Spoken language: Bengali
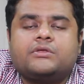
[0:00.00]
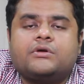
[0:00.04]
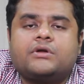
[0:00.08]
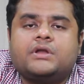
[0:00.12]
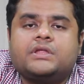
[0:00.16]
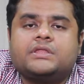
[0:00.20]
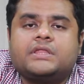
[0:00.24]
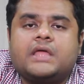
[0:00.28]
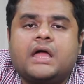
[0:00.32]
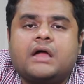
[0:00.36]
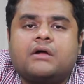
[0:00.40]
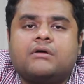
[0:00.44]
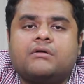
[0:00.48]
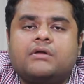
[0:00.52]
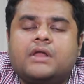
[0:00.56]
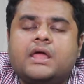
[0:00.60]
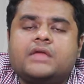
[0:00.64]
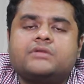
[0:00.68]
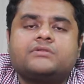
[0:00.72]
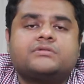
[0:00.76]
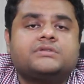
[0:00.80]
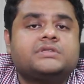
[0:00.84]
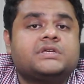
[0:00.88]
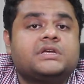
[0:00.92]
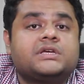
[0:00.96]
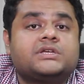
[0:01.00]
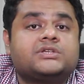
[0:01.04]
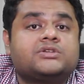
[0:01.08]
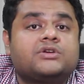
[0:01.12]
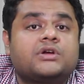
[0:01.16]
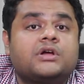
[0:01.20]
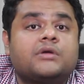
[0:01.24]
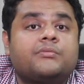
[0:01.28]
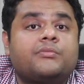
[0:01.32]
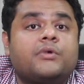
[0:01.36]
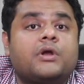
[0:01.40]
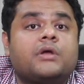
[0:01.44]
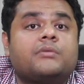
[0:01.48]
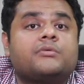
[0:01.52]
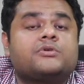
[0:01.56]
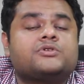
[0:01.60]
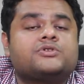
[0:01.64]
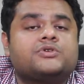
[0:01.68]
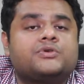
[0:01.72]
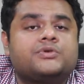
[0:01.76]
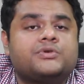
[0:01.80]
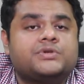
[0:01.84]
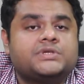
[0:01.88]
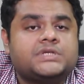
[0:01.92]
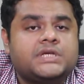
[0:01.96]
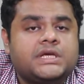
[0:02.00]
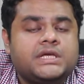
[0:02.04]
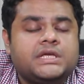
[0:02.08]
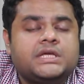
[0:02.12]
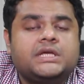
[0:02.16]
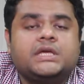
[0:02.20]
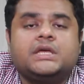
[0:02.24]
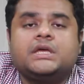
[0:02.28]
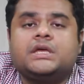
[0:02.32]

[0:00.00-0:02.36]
ধরনের দাগ হলে একজন চিকিৎসকের পরামর্শ অনুযায়ী